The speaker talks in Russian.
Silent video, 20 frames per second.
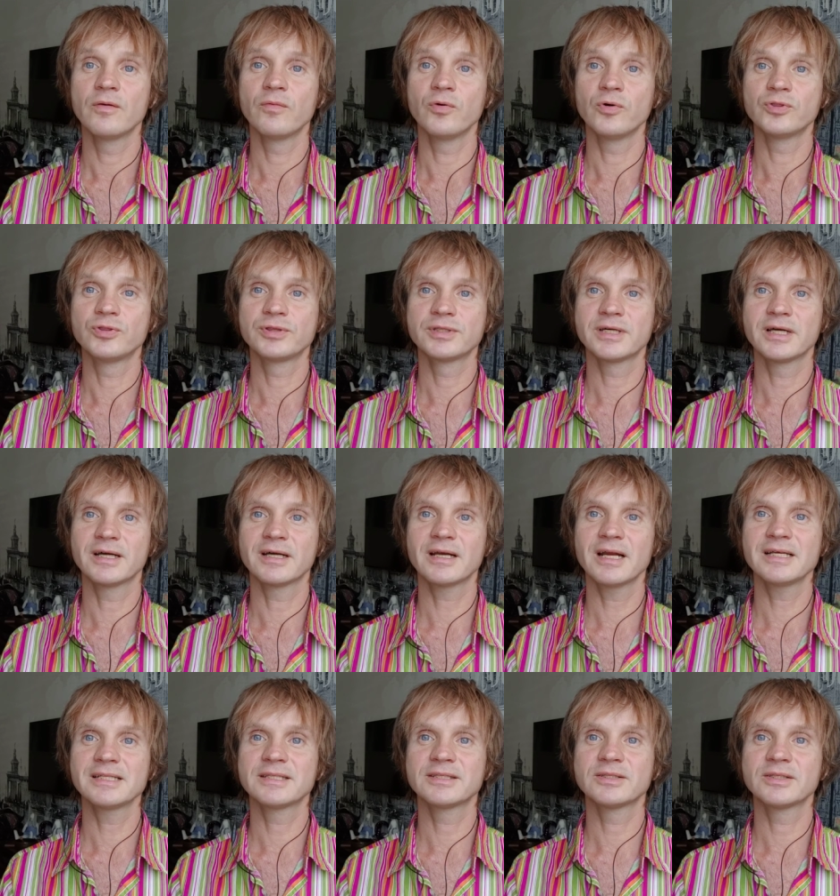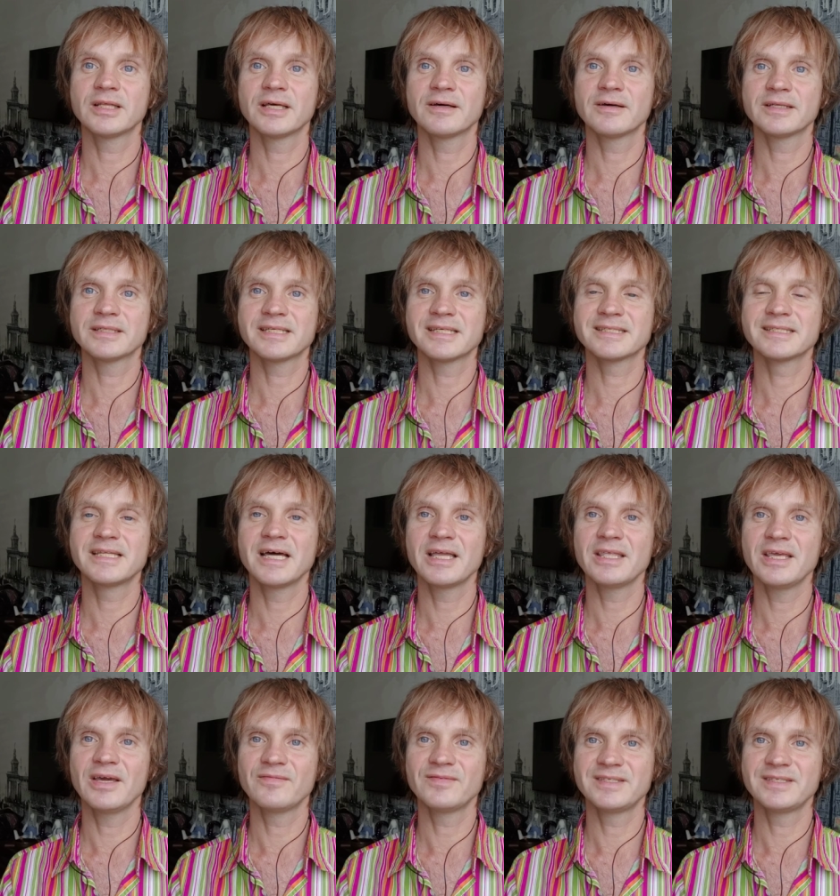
Вот. Как раз создание